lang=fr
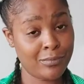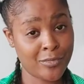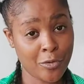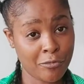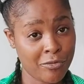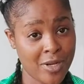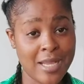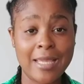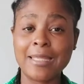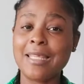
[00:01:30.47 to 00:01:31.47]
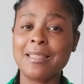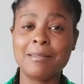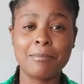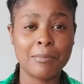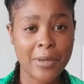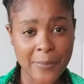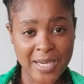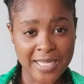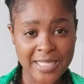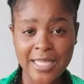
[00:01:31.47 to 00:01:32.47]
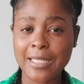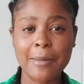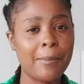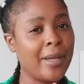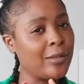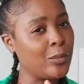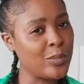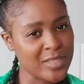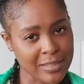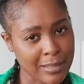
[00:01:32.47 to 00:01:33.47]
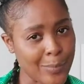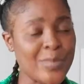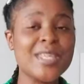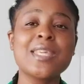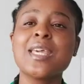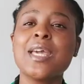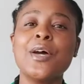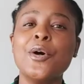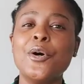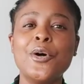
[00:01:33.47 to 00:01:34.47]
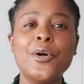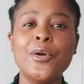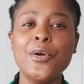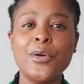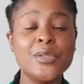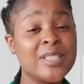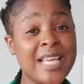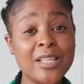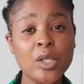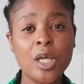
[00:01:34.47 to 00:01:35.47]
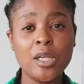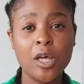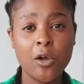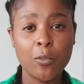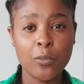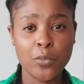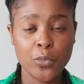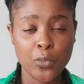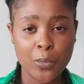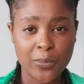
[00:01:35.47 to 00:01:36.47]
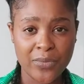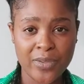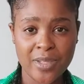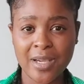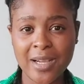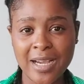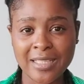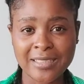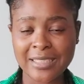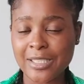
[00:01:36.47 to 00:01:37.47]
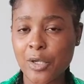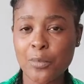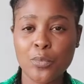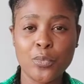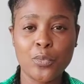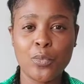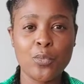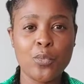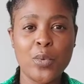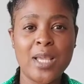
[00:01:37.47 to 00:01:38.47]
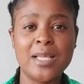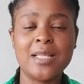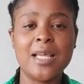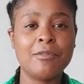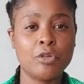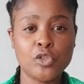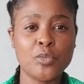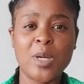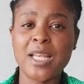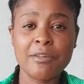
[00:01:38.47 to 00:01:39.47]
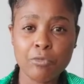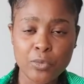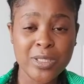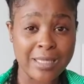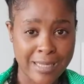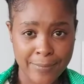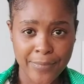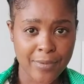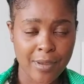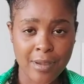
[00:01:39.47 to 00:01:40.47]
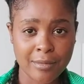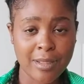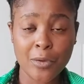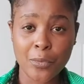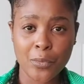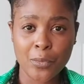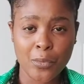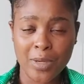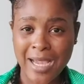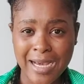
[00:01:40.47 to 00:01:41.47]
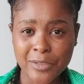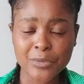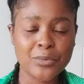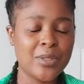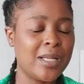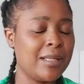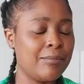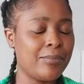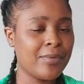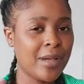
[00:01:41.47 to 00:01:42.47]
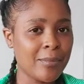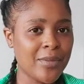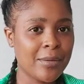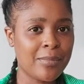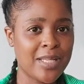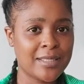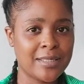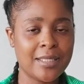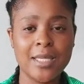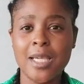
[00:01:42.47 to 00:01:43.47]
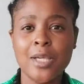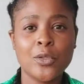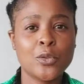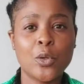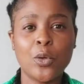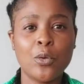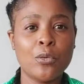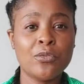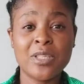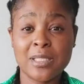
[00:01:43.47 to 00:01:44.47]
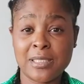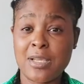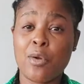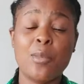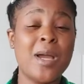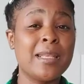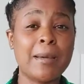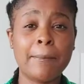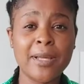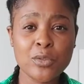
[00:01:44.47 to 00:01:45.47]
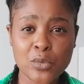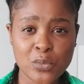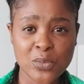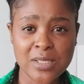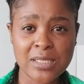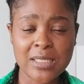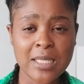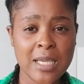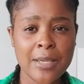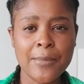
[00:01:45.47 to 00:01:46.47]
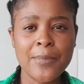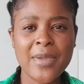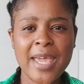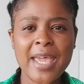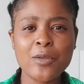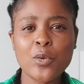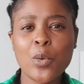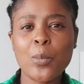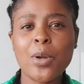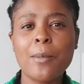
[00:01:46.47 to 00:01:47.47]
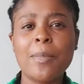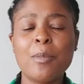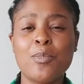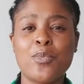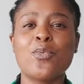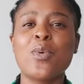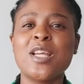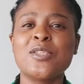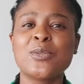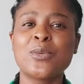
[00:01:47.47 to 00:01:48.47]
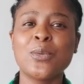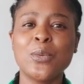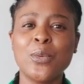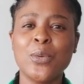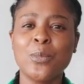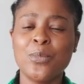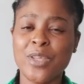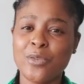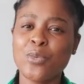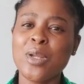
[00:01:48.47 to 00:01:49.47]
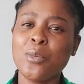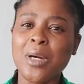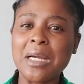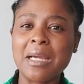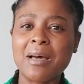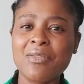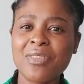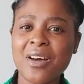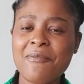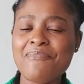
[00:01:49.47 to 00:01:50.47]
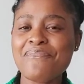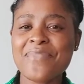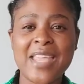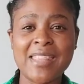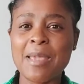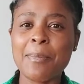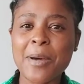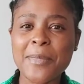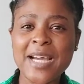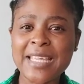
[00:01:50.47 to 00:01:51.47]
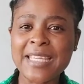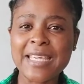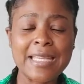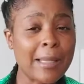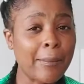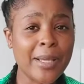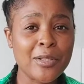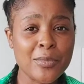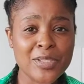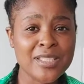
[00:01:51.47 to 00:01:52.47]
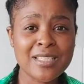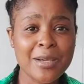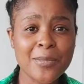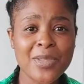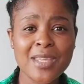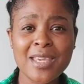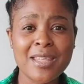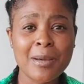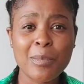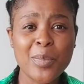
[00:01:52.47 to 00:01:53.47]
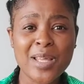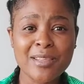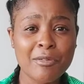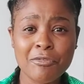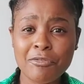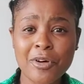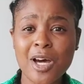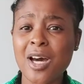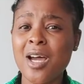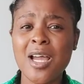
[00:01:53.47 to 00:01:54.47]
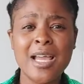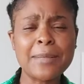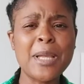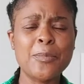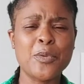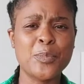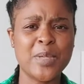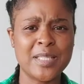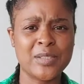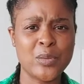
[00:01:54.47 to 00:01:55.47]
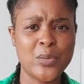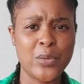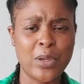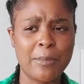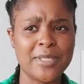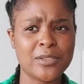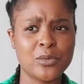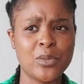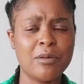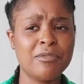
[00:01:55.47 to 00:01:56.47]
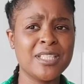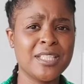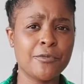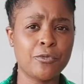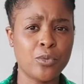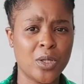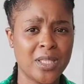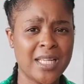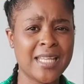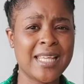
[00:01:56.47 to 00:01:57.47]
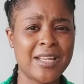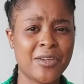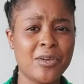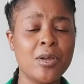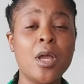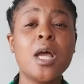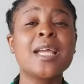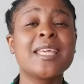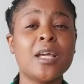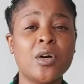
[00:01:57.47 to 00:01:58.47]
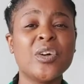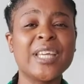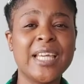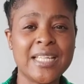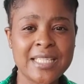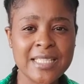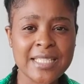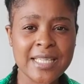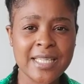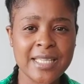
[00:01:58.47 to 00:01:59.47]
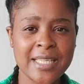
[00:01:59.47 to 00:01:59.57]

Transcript: d'enfant. Elle est pas mariée, elle n'a pas de petite amie. Euh, certes, elle a un boulot bien cadré, un boulot où elle, franchement, elle évolue très bien en tant que cadre. Elle est bien, bien placée. Donc, financièrement, elle n'a pas de soucis, mais elle ne comprend pas pourquoi est-ce que bientôt elle aura 30 ans. Elle n'est pas mariée, elle n'a pas de petite amie, elle n'a pas d'enfant. Ça va un peu pincer le cœur parce que, en fait, j'ai vu en elle quelqu'un qui, en réalité,